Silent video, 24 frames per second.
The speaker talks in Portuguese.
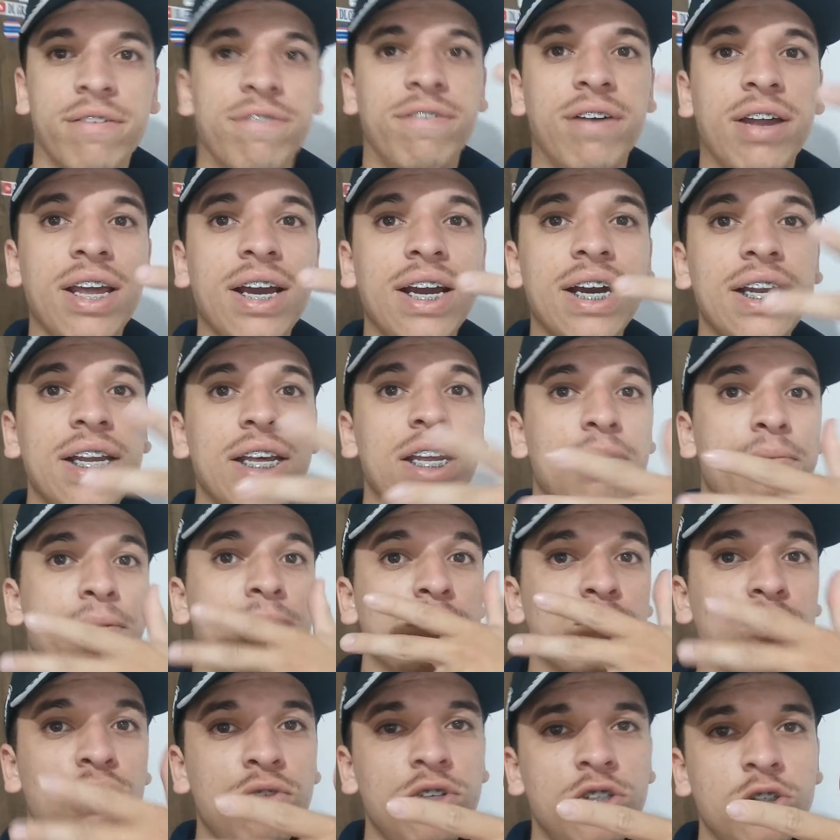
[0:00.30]
Fala galera,
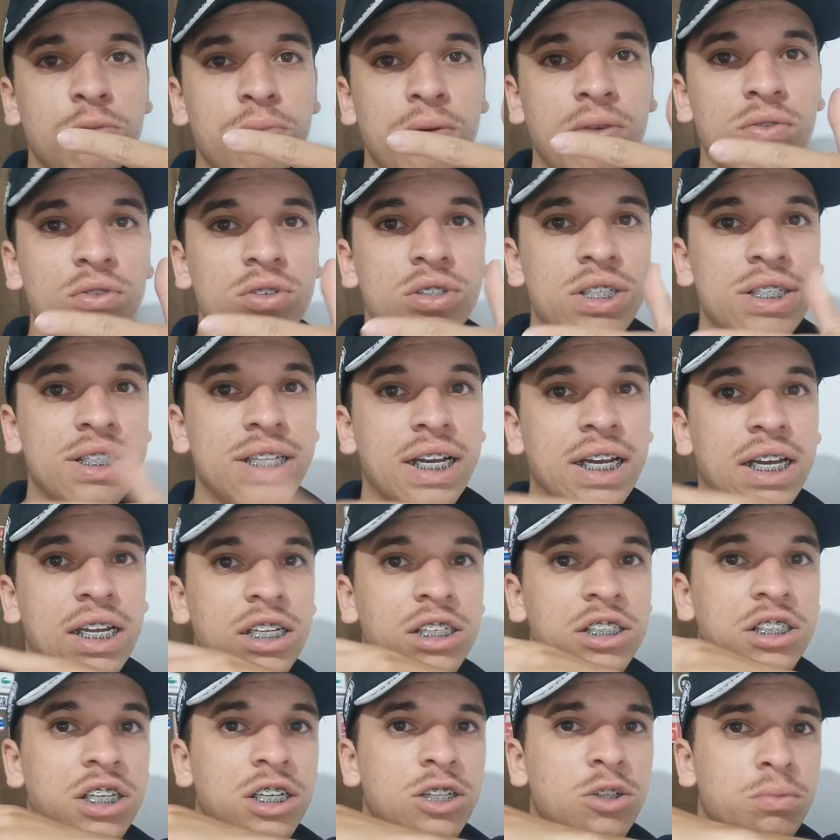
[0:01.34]
mais um vídeo pra vocês
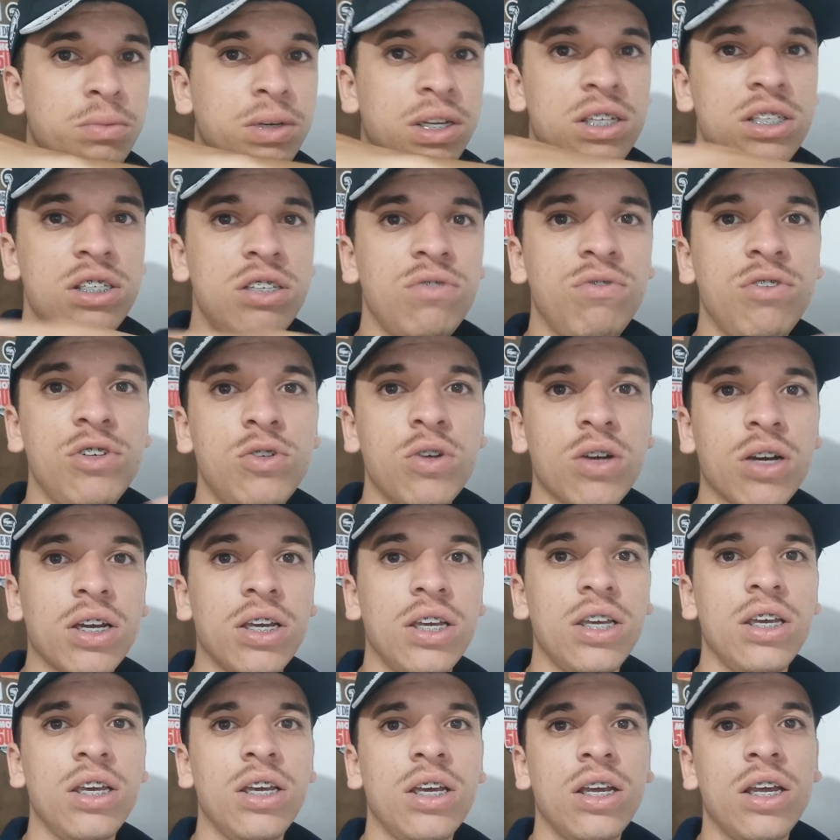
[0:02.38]
daquele jeito. Nesse vídeo
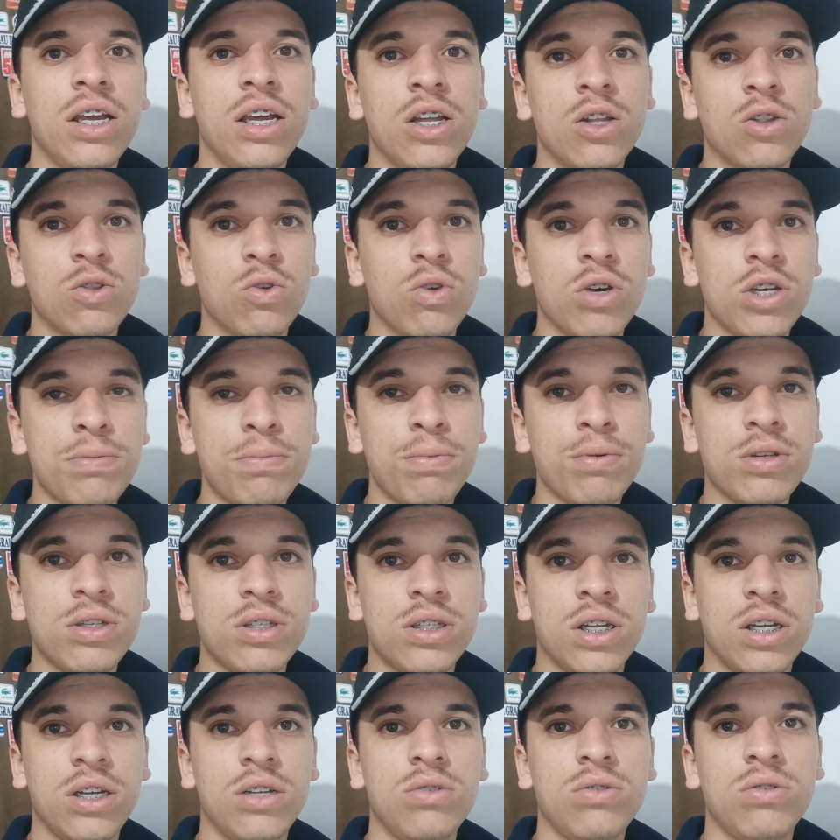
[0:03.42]
aqui, tô
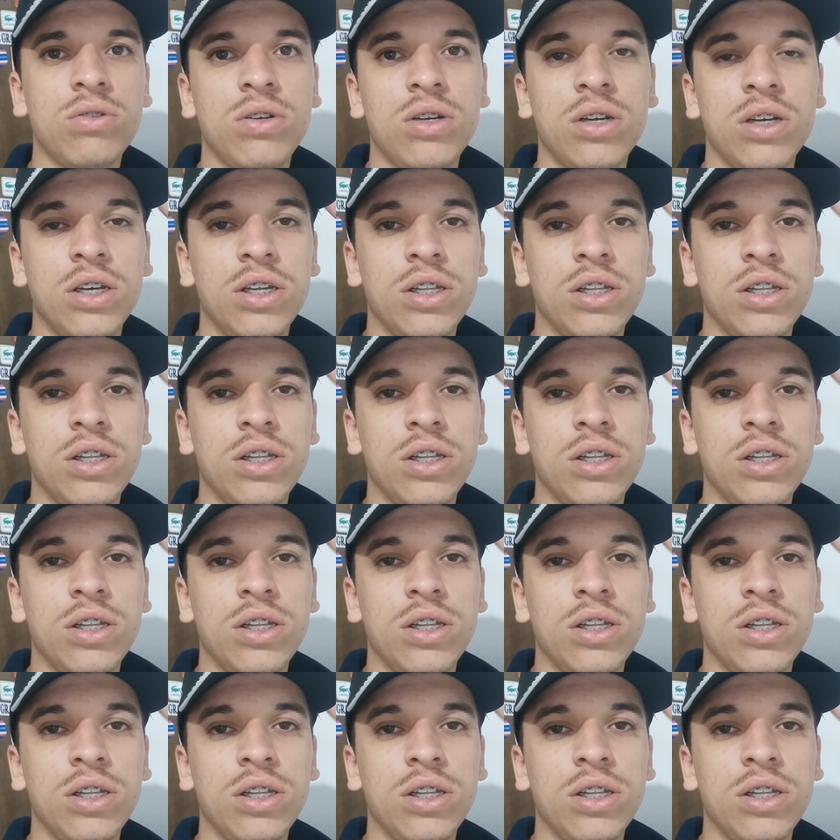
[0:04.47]
repostando.